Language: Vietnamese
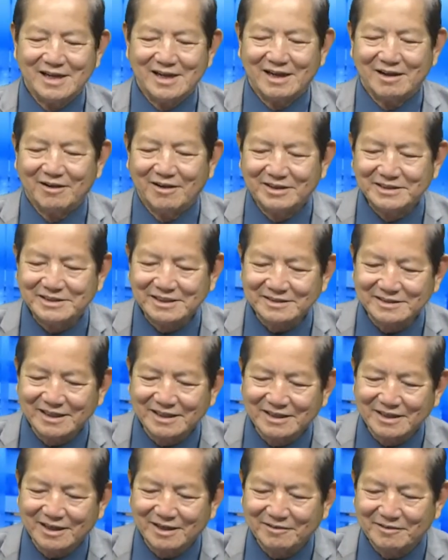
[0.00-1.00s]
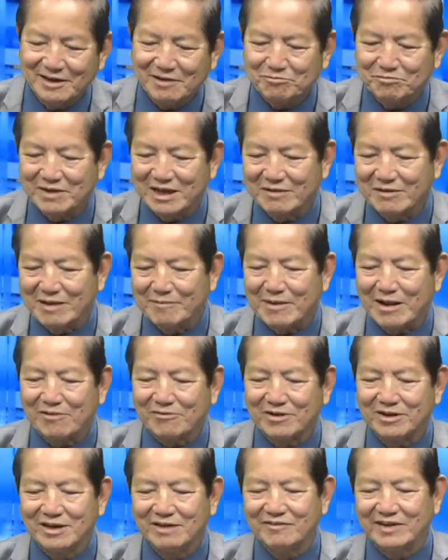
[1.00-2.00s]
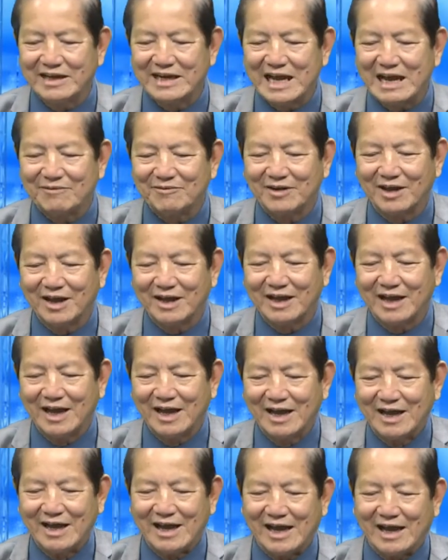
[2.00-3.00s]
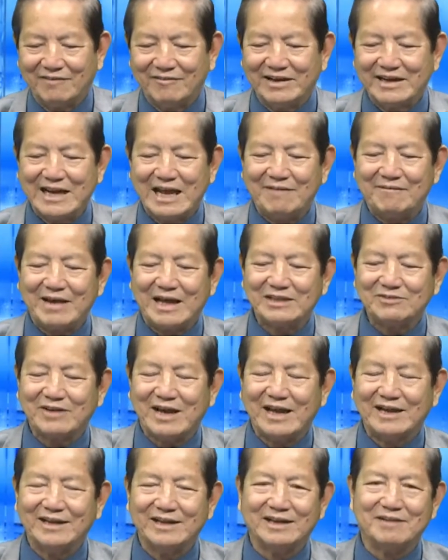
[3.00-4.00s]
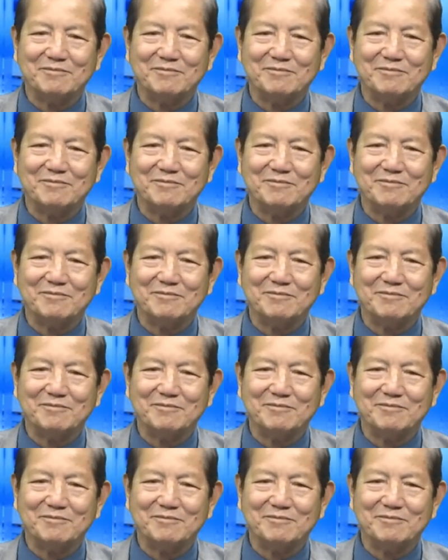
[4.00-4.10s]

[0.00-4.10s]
hồi trước đây có đọc bài báo của người Việt Nam nói ở Việt Nam an toàn hơn ở